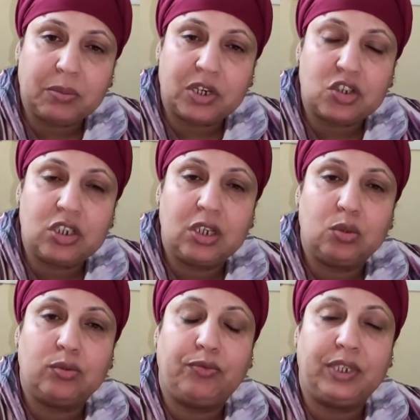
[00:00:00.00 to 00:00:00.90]

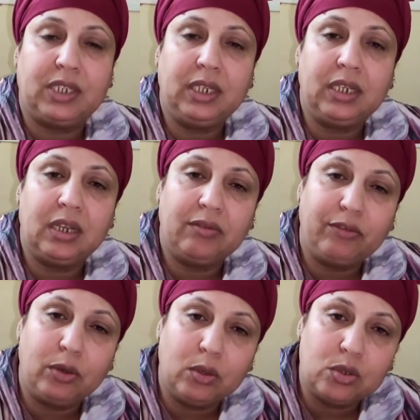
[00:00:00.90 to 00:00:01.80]
برشيد ودفعت عليا
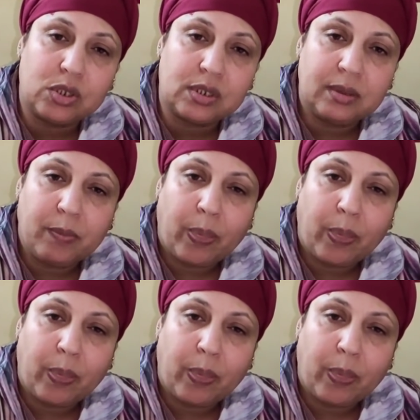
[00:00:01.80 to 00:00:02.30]
الفلوس